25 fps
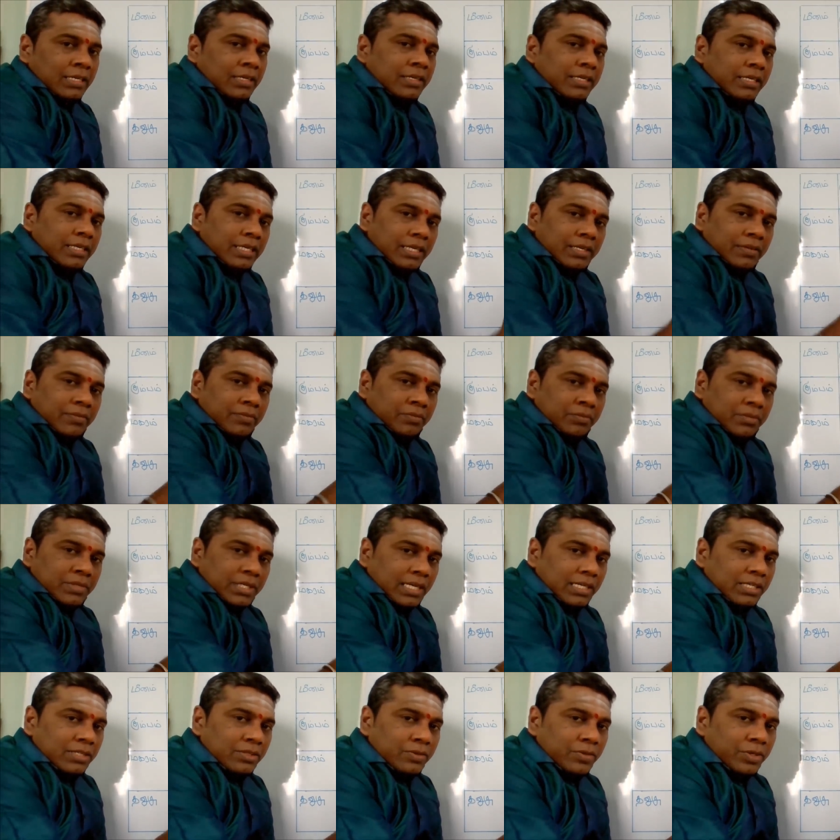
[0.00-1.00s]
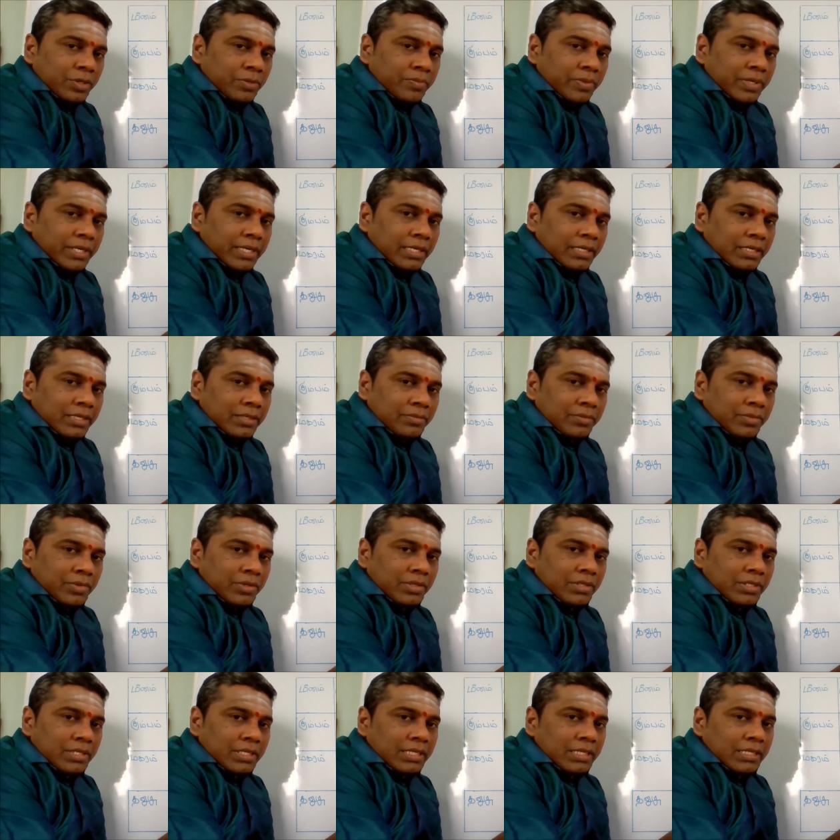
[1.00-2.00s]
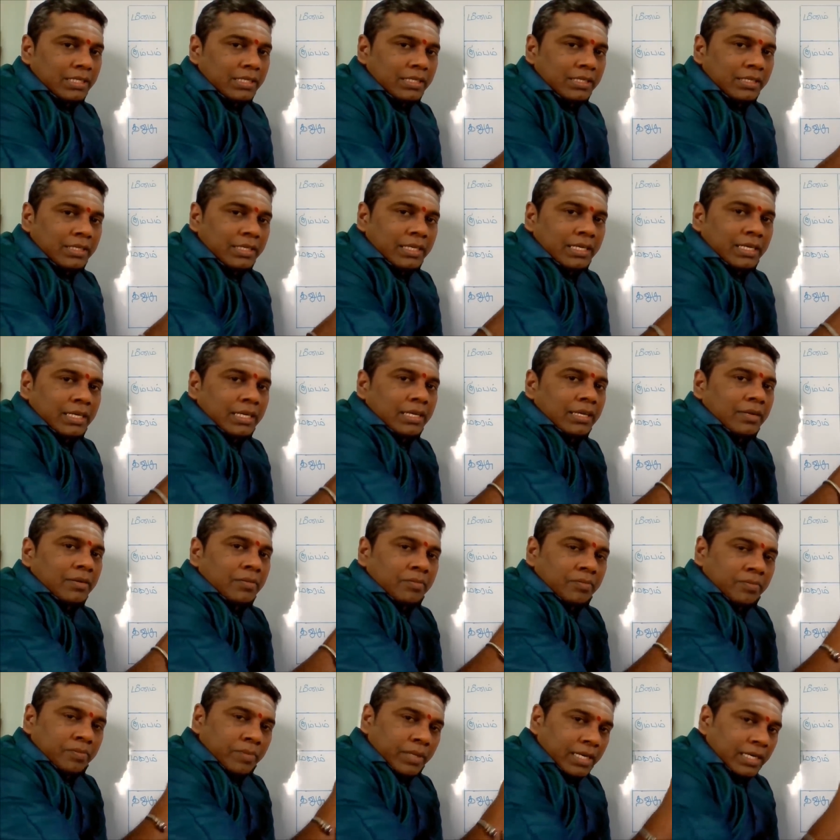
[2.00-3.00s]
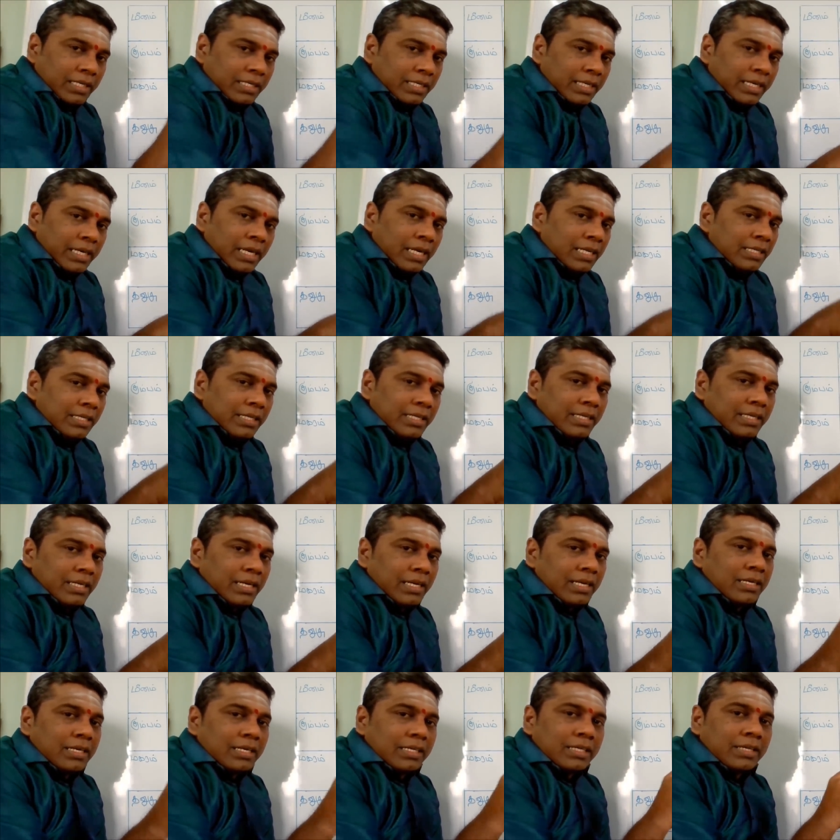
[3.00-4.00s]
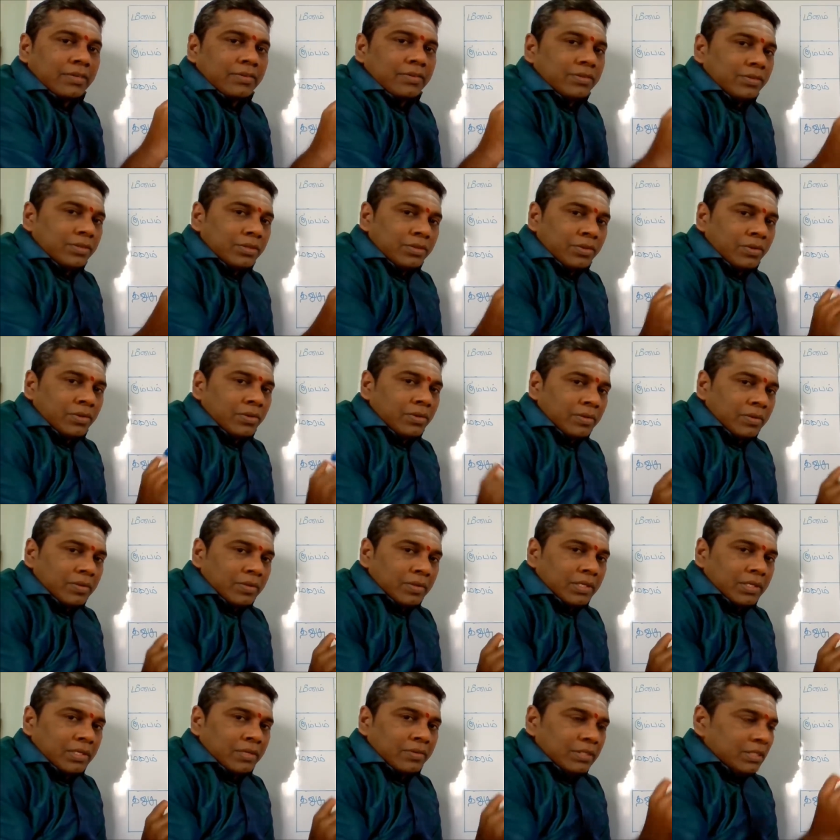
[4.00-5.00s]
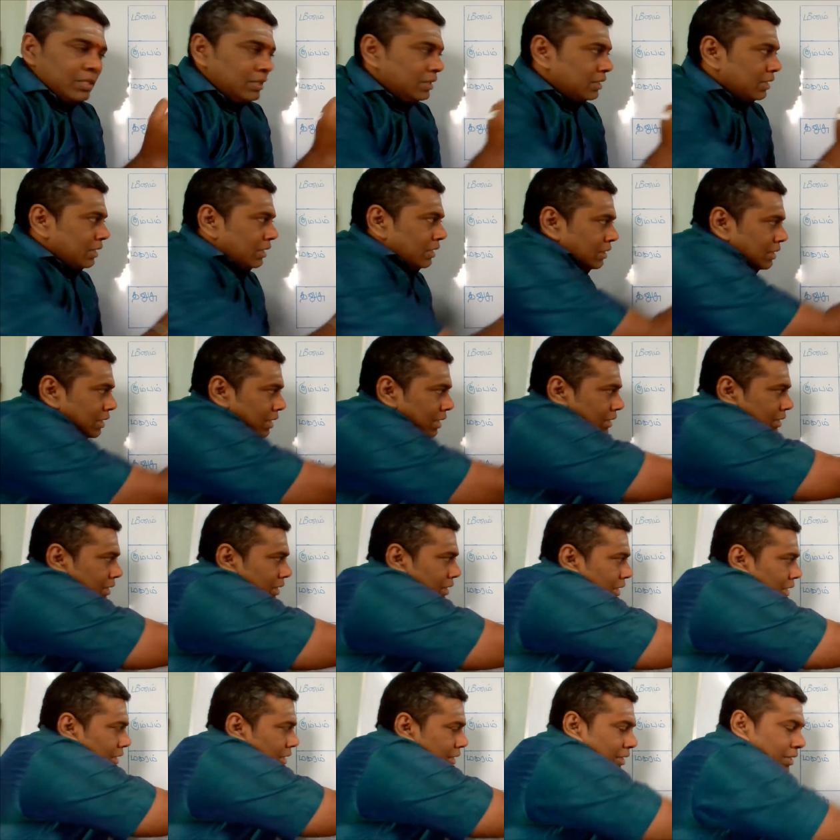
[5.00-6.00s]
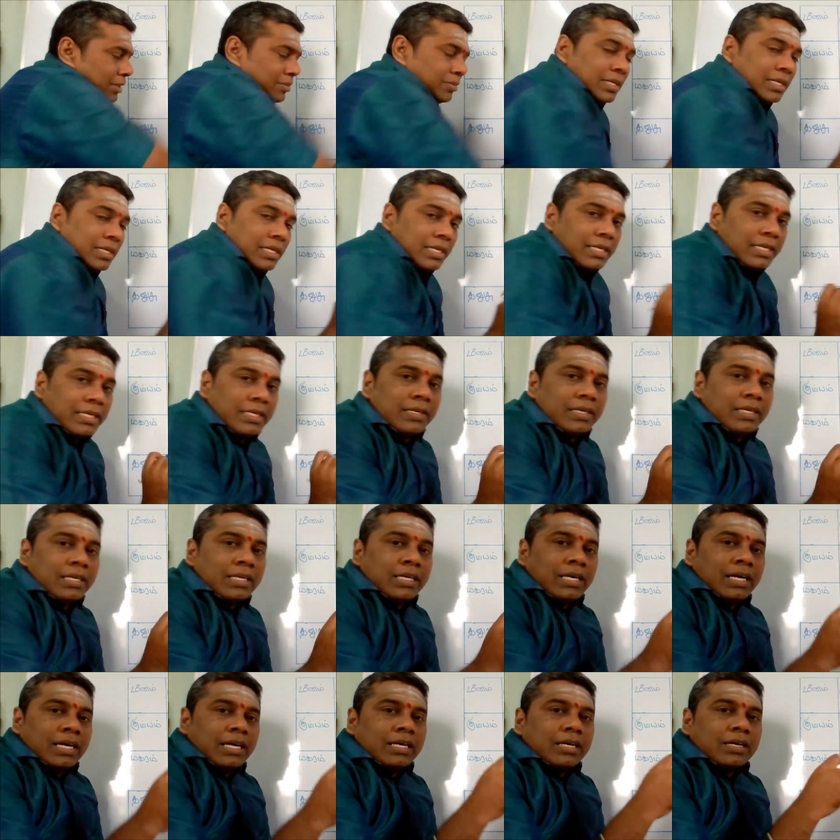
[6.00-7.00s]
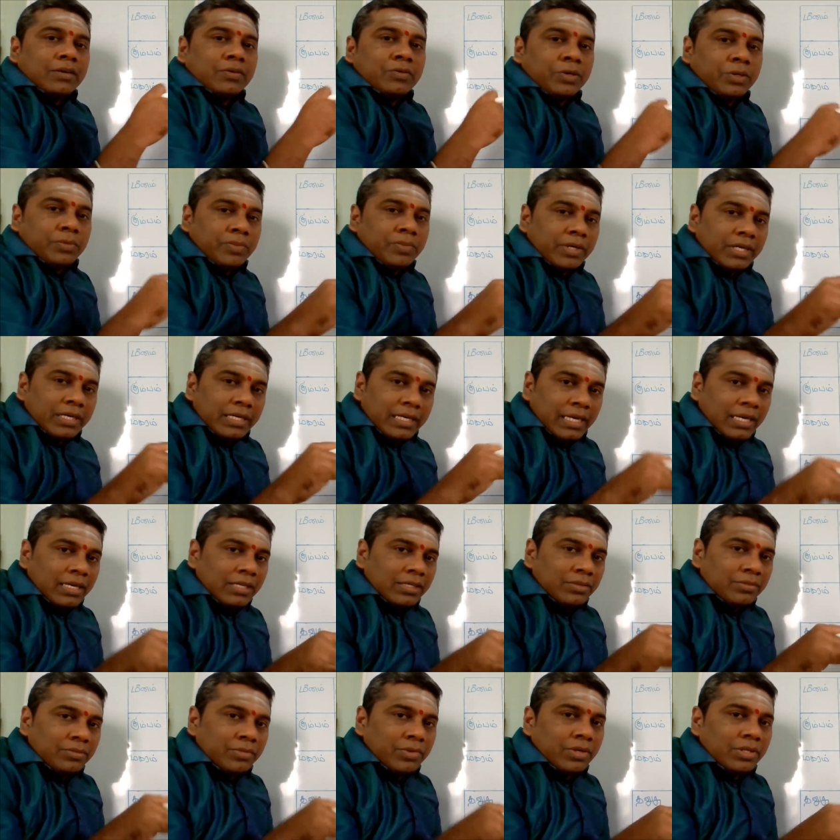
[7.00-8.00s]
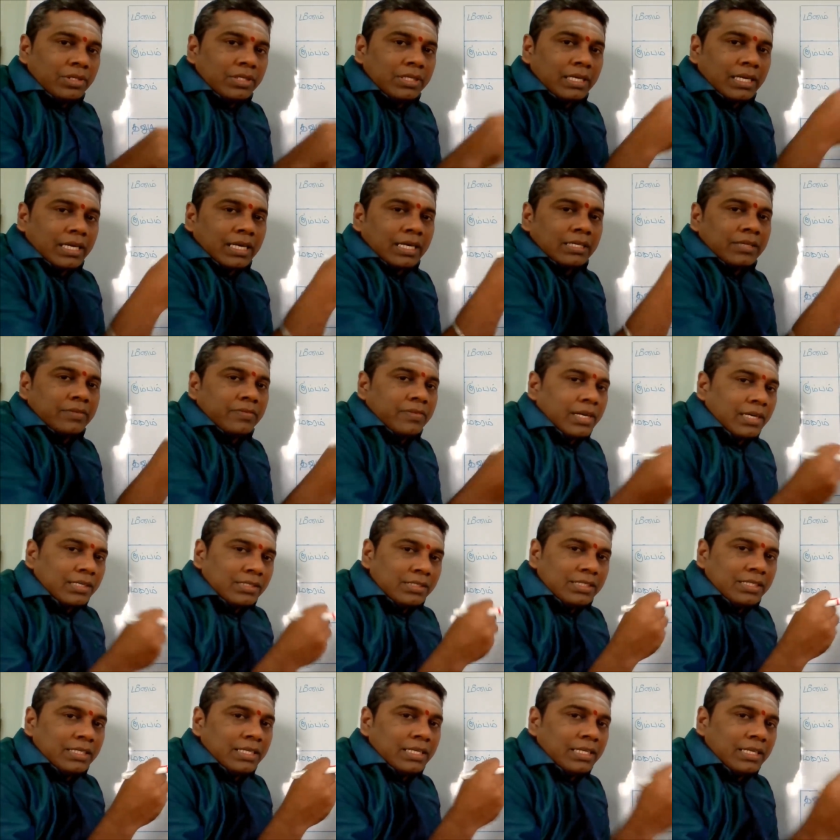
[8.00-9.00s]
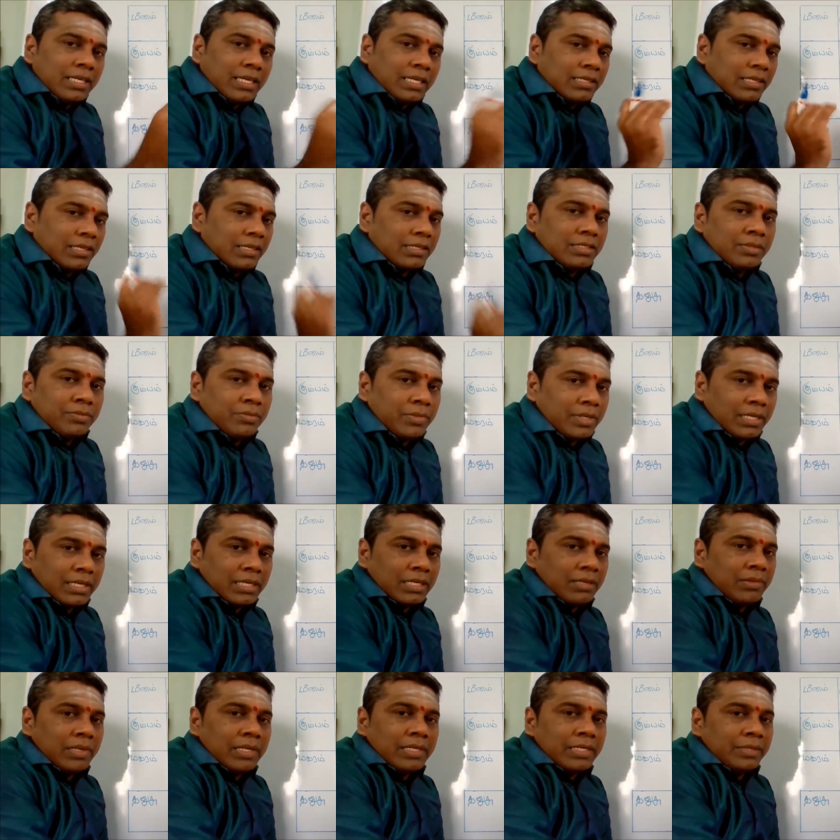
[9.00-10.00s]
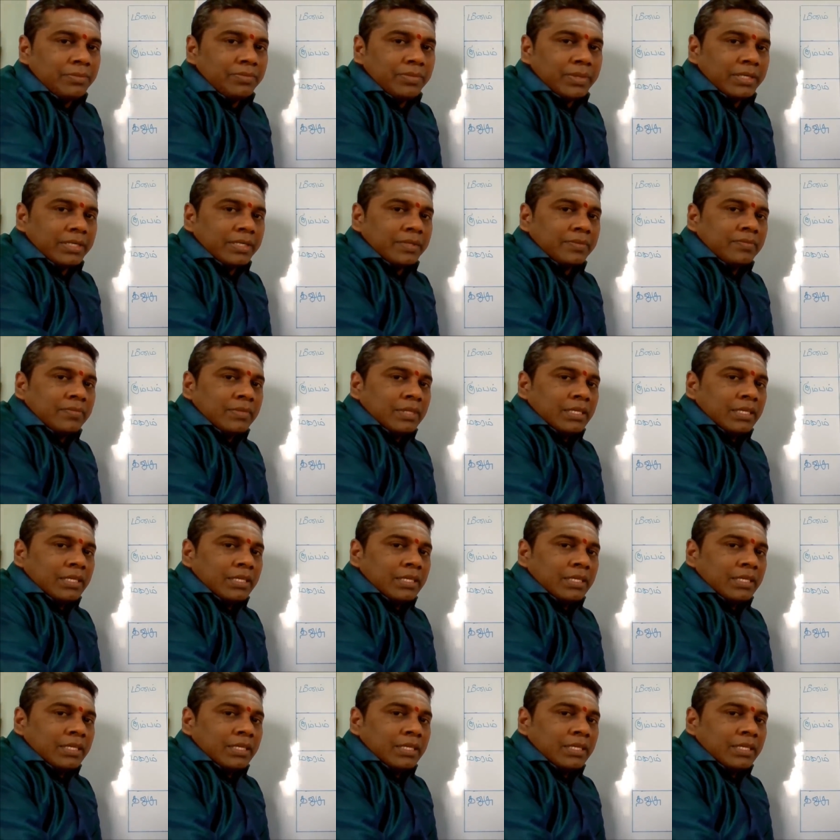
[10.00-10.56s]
நீங்க ஜாதக குறிப்பு எடுக்கும் பொழுது நீங்க பக்கத்துல எழுதியிருக்கலாம் அதாவது வந்து நோ அதாவது இந்த இந்த இடத்துல எழுதியிருக்க மாட்டாங்க ஆனா குறிப்புகள் எழுதும் பொழுது அந்த வாசிச்சிங்கன்னா அந்த இடத்துல சிம்ம லக்னம் எழுதியிருப்பாங்க